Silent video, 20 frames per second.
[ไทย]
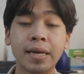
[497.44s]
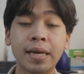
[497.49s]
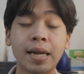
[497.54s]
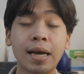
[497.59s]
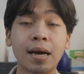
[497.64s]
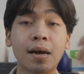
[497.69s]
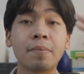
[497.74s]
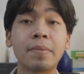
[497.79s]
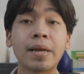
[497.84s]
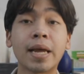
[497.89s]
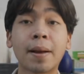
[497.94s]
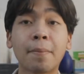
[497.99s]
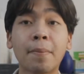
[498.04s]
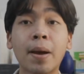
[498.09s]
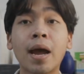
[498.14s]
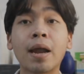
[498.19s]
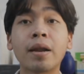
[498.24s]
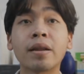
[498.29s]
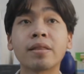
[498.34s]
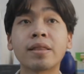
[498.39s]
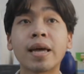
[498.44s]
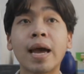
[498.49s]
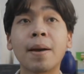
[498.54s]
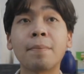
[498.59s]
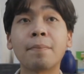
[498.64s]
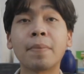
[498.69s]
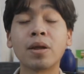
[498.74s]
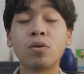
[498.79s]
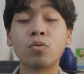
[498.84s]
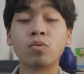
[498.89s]
แล้วก็มี Expand แซม
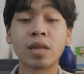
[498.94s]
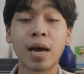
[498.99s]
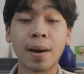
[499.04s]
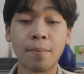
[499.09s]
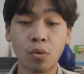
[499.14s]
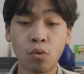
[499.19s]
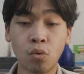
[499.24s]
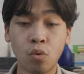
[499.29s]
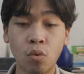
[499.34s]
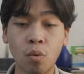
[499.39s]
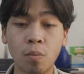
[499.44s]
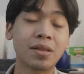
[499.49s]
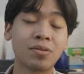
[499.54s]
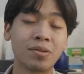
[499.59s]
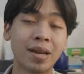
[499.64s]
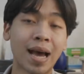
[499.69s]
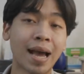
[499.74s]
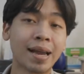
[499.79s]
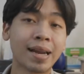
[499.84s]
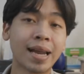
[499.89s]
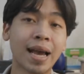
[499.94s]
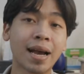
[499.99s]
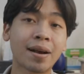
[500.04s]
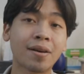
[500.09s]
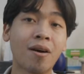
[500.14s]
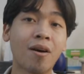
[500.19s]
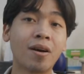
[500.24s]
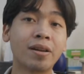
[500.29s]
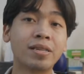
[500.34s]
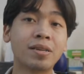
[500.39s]
ไปอยู่สามรูปสุดท้ายเนี้ย
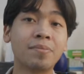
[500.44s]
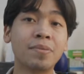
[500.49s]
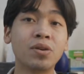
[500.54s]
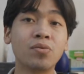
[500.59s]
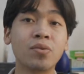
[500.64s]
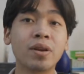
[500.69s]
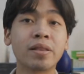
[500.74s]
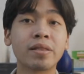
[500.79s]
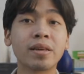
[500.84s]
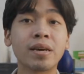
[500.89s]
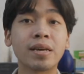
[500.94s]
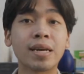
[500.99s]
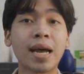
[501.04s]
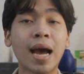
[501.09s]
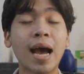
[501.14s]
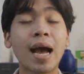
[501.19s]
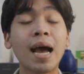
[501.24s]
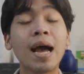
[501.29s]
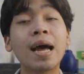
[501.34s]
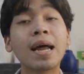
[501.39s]
ก่อนจะไปดู Insert อ่ะ